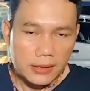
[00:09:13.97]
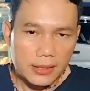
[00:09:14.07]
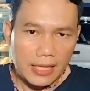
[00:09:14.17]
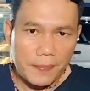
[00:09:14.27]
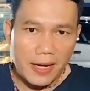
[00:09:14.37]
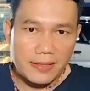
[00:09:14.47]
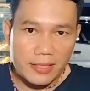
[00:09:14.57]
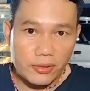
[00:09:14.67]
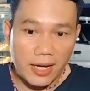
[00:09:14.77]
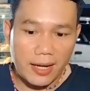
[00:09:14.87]
tapi
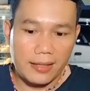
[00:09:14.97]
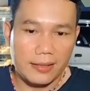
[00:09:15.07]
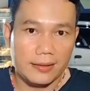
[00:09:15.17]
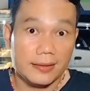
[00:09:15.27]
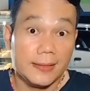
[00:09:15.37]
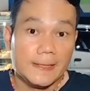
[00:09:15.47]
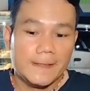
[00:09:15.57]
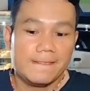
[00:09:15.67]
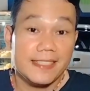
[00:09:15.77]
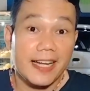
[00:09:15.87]
rasanya udah
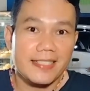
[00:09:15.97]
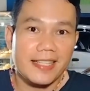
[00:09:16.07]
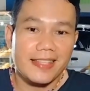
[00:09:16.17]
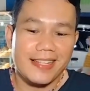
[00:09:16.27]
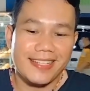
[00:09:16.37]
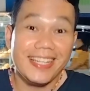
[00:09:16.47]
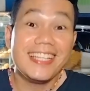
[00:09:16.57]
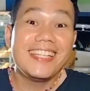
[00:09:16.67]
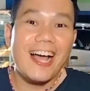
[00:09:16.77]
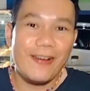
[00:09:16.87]
nyereset nih di
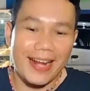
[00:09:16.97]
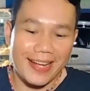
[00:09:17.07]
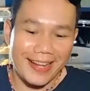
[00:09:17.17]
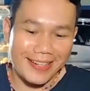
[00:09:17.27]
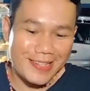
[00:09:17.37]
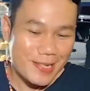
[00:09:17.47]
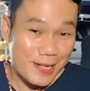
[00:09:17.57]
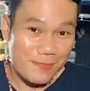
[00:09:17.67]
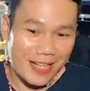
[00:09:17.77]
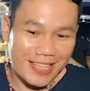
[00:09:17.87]
lidah awalnya nih
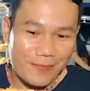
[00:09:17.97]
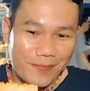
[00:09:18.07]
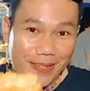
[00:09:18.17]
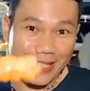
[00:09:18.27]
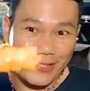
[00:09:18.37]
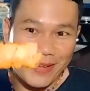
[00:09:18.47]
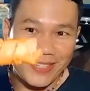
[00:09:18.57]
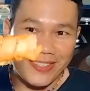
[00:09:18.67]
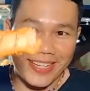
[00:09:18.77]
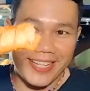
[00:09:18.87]
mantap kita cobain
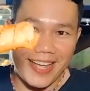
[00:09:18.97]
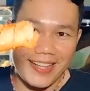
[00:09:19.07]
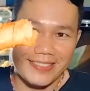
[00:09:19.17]
dulu yang ini ya